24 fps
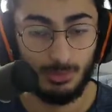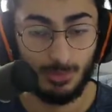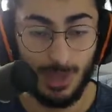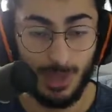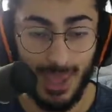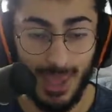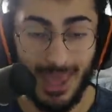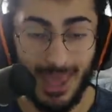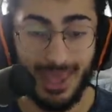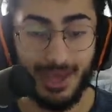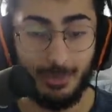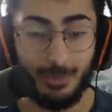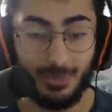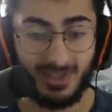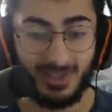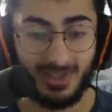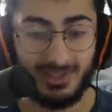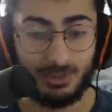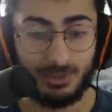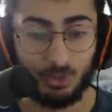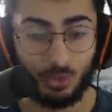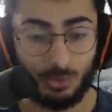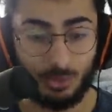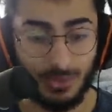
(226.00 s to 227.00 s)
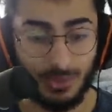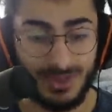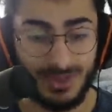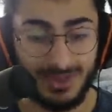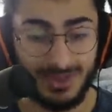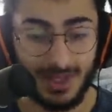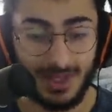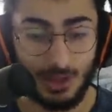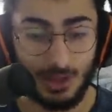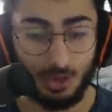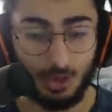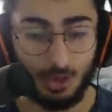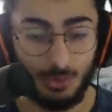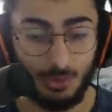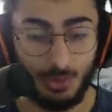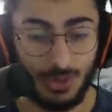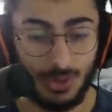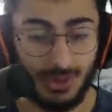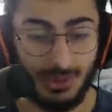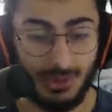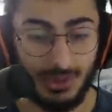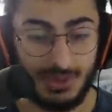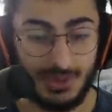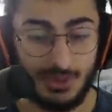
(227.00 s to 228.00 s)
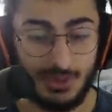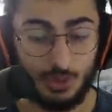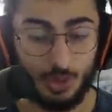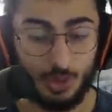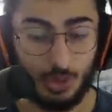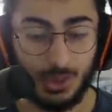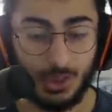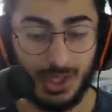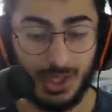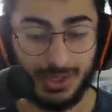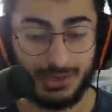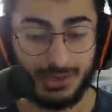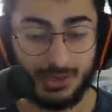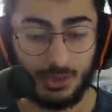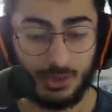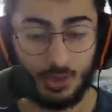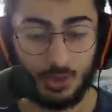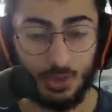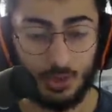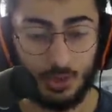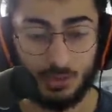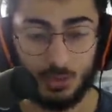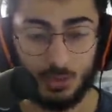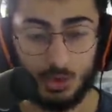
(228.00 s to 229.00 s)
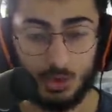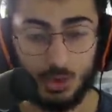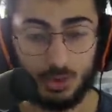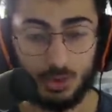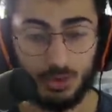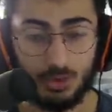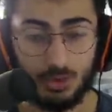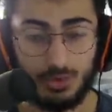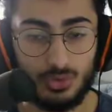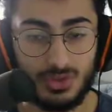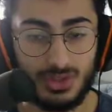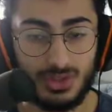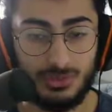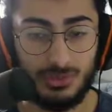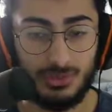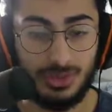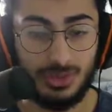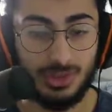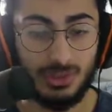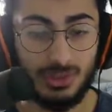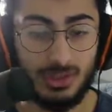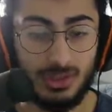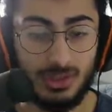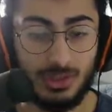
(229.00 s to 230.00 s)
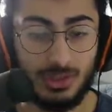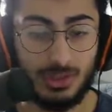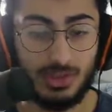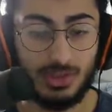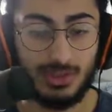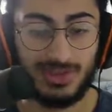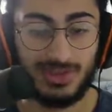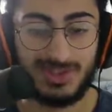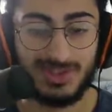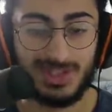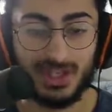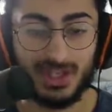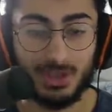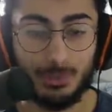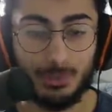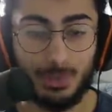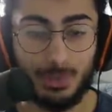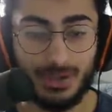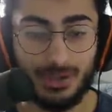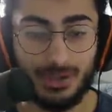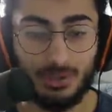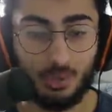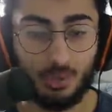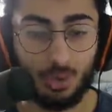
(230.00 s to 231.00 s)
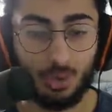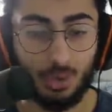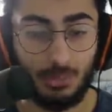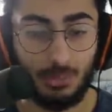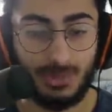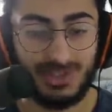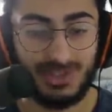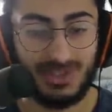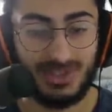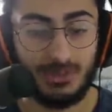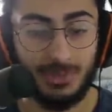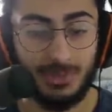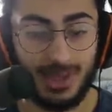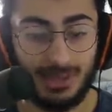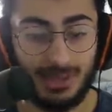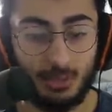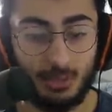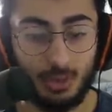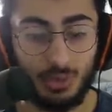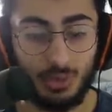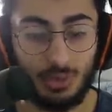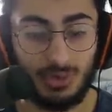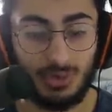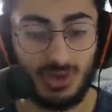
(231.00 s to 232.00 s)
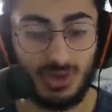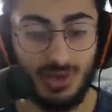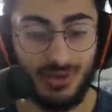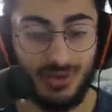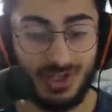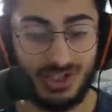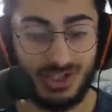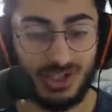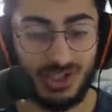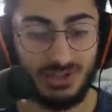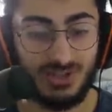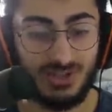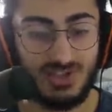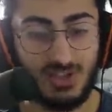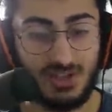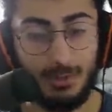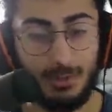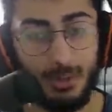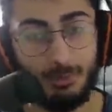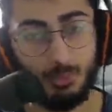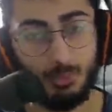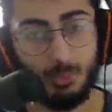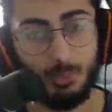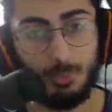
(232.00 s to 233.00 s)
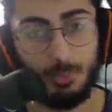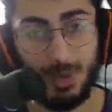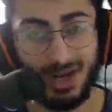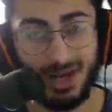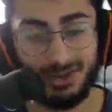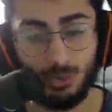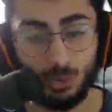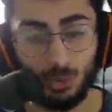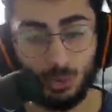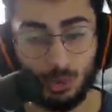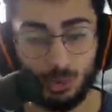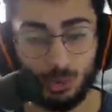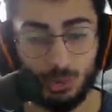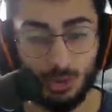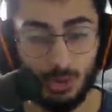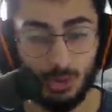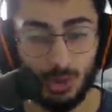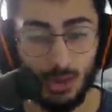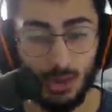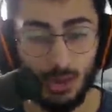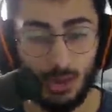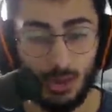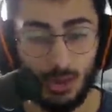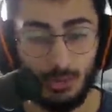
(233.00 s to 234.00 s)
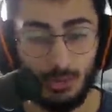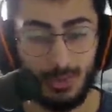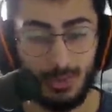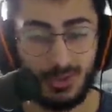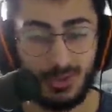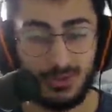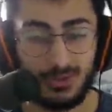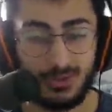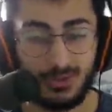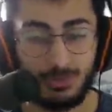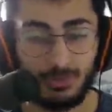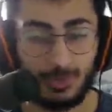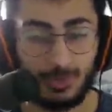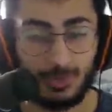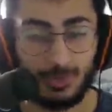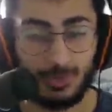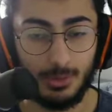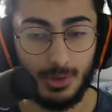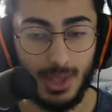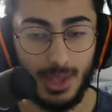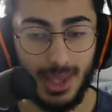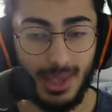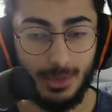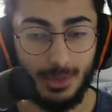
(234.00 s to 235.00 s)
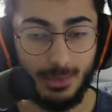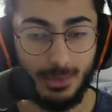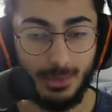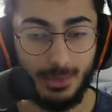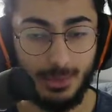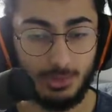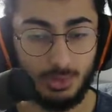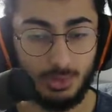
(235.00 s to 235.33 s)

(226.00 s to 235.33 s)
E'ye basılı tutmanız gerekiyor bu arada. Sol altta görmüş olduğunuz gibi e, sarı barın dolmasını bekliyorsunuz. Yavaşladığınız zaman bu bar doluyor. Bakın şimdi. E'ye basılı